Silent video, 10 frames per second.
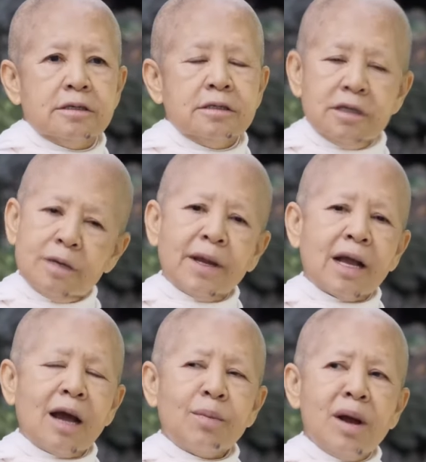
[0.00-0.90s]
เชื่อไหม
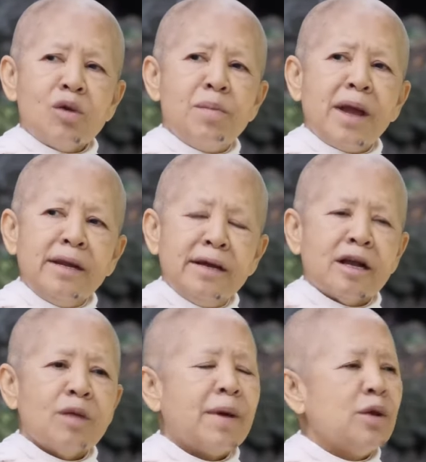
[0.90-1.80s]
คะเมื่อคุณแม่เดิน
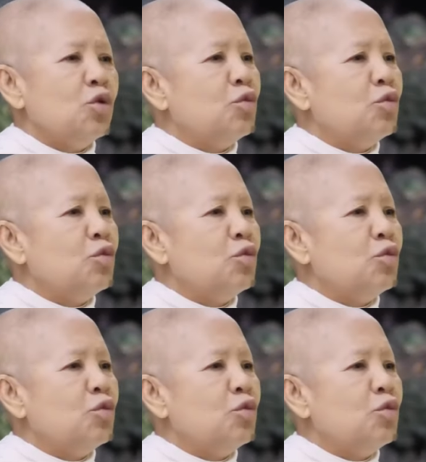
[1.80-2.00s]
เข้าไปดู